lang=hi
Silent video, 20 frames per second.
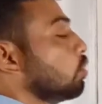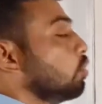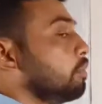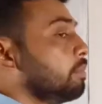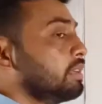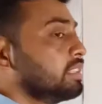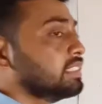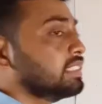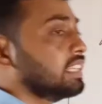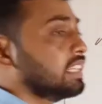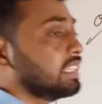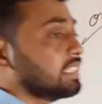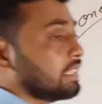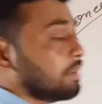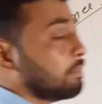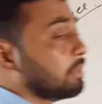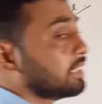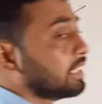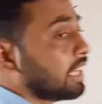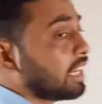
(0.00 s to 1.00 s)
कोई भी इंसिडेंस
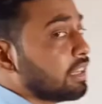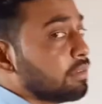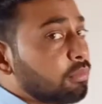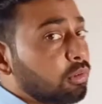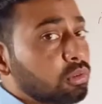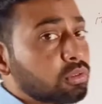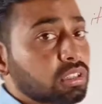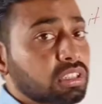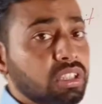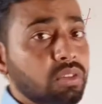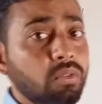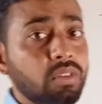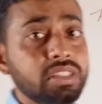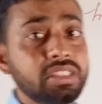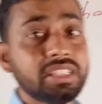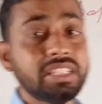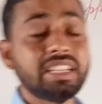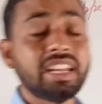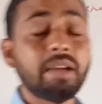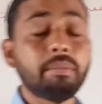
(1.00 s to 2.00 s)
आप बता रहे हैं बोल सकते हैं
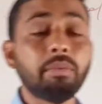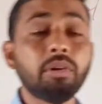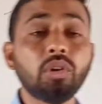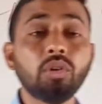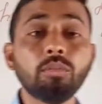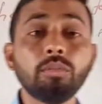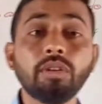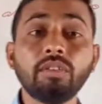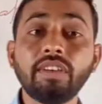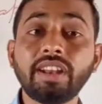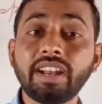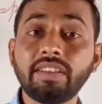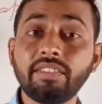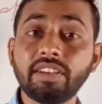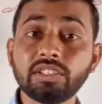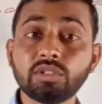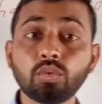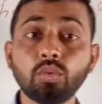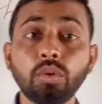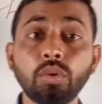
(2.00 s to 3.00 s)
वंस इट हैपन टू मी वेन आई
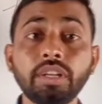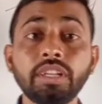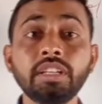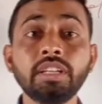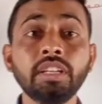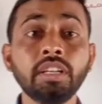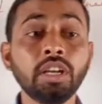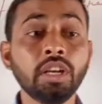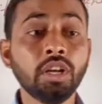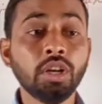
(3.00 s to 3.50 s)
वॉज गोइंग